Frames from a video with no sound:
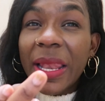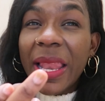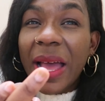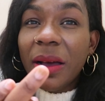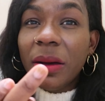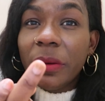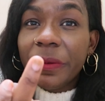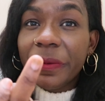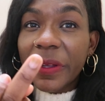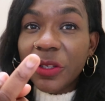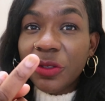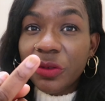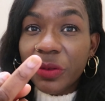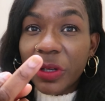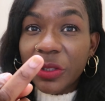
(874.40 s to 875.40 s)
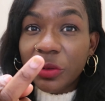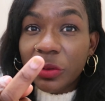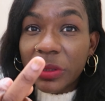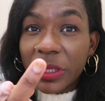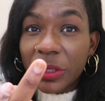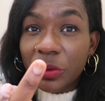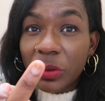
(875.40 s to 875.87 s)
Là, en fait, tu vois
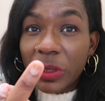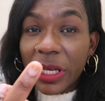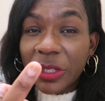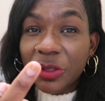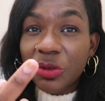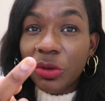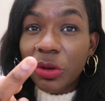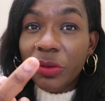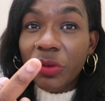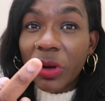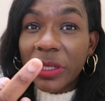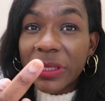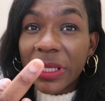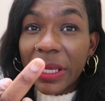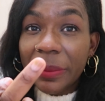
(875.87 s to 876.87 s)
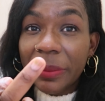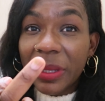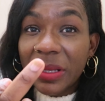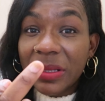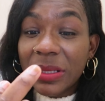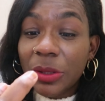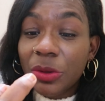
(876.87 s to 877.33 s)
sur cet ongle-là, tu le vois très
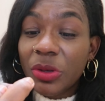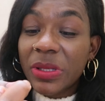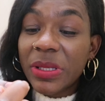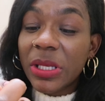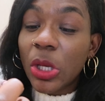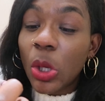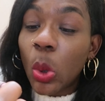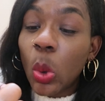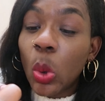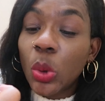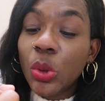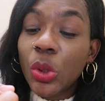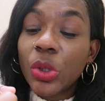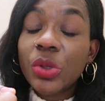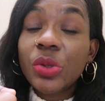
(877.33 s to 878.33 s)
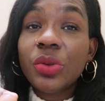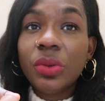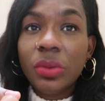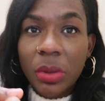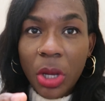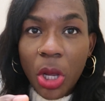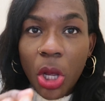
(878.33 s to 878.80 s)
bien, c'est que c'est
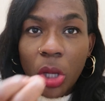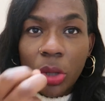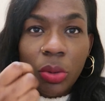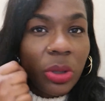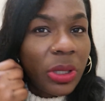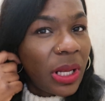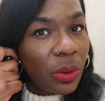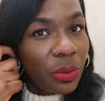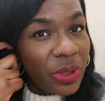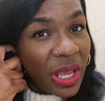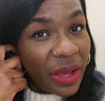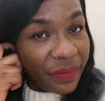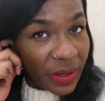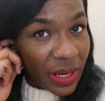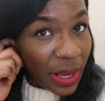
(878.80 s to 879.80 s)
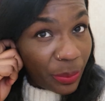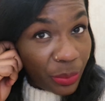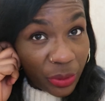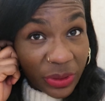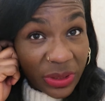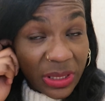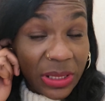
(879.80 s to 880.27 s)
au-dessus. Donc là où il y avait la
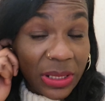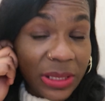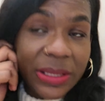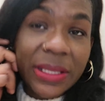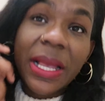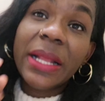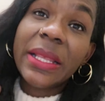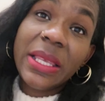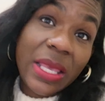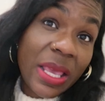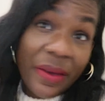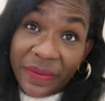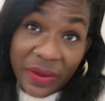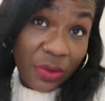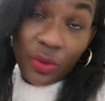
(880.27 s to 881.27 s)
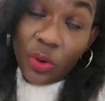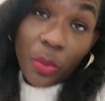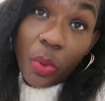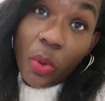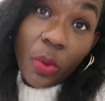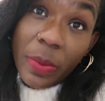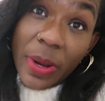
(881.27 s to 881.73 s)
pose initiale, qui avait eu un
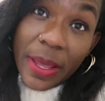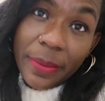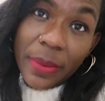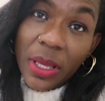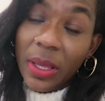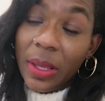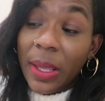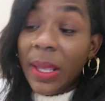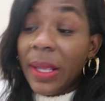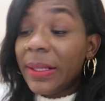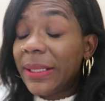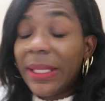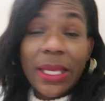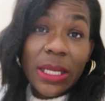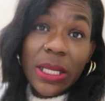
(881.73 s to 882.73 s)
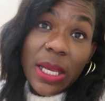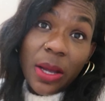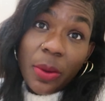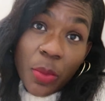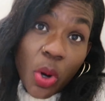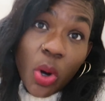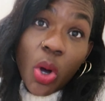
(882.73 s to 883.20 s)
problème, très
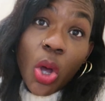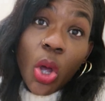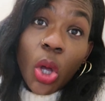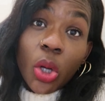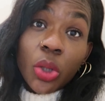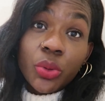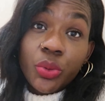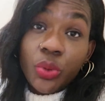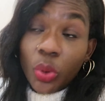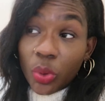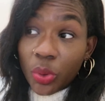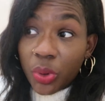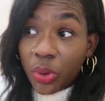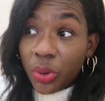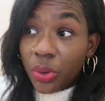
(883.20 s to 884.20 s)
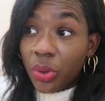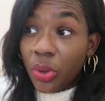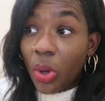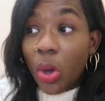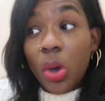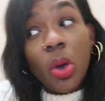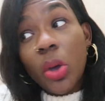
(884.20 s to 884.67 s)
clairement.
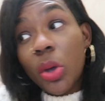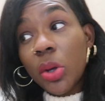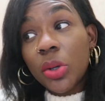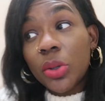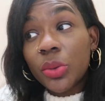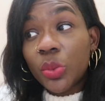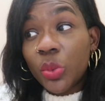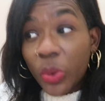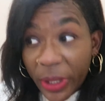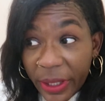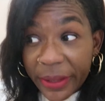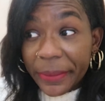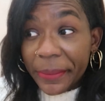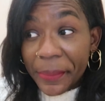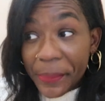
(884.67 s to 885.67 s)
Donc, euh, ouais.